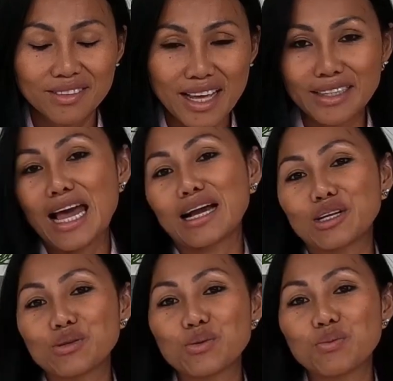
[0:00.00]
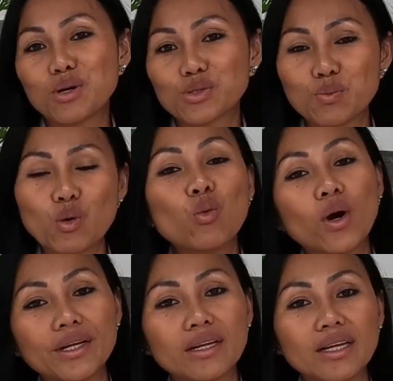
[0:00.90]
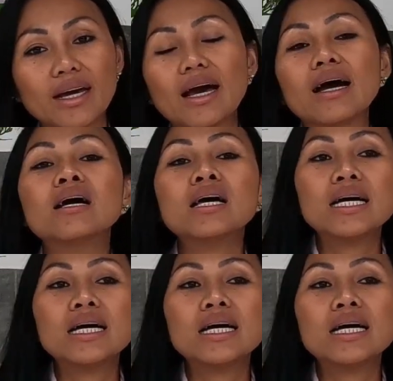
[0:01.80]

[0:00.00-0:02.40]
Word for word: แตกต่างกันอยู่พอสมควรนะคะ